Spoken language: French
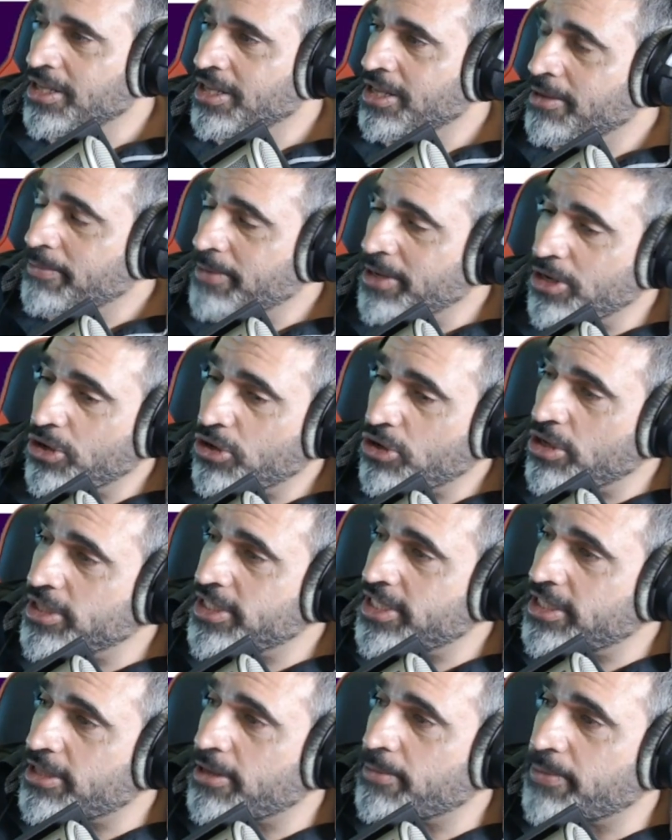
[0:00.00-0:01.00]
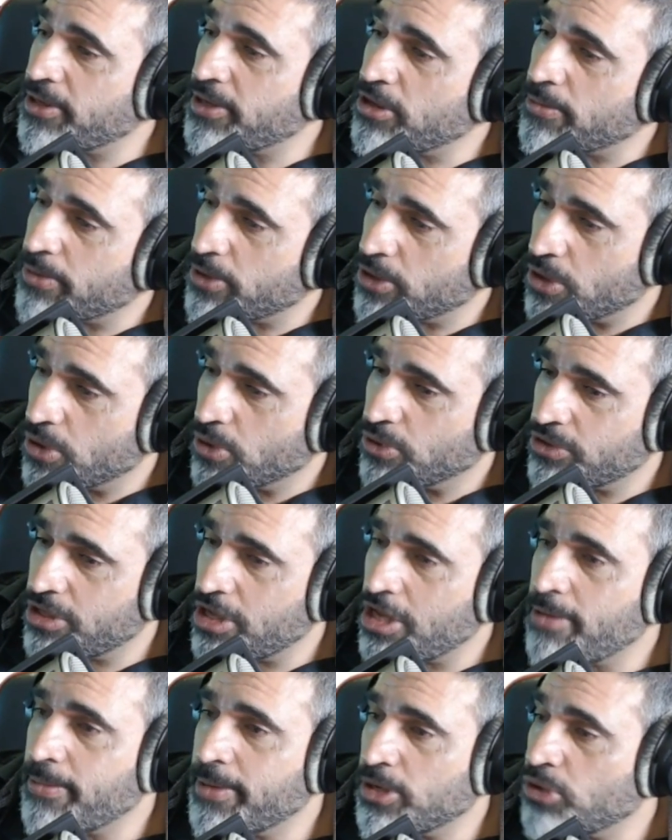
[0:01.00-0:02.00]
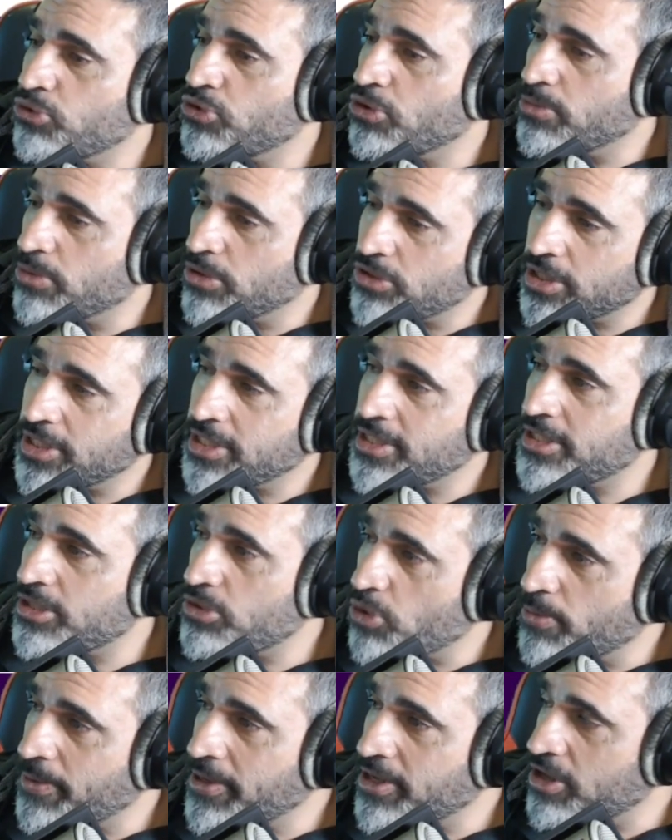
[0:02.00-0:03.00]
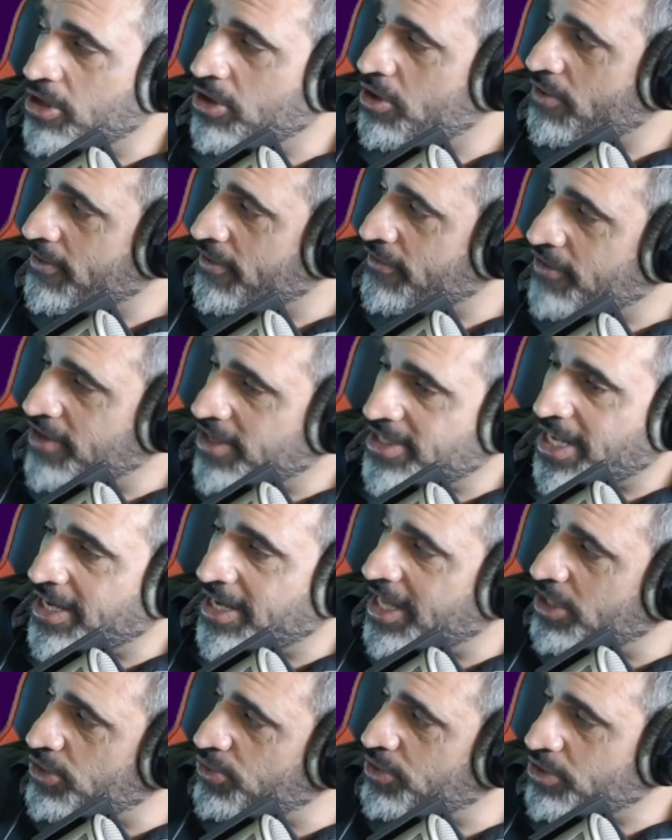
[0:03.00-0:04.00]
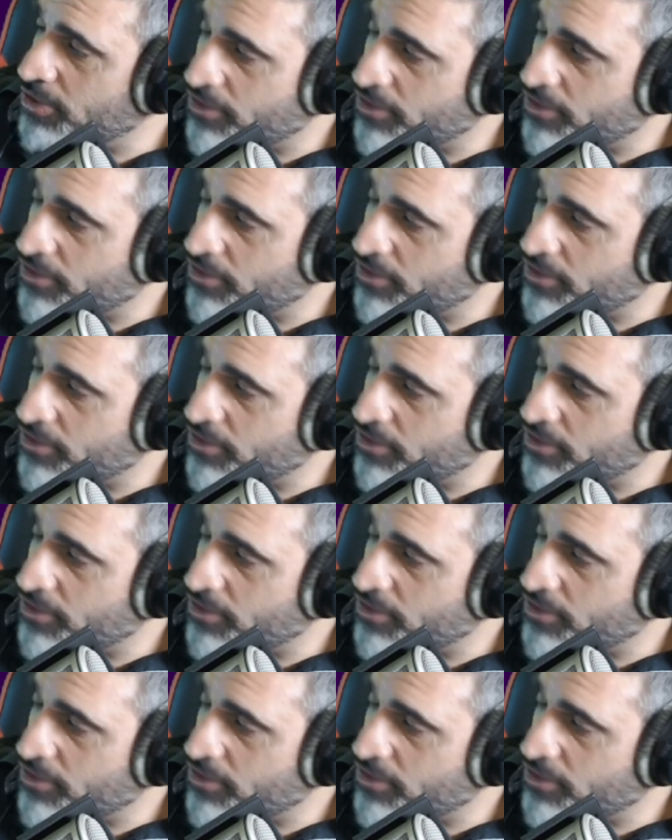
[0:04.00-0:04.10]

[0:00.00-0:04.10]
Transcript: Maintenant, quand c'était payant pendant longtemps, maintenant tout le monde se dit c'est trop payant, on va faire ça gratuit.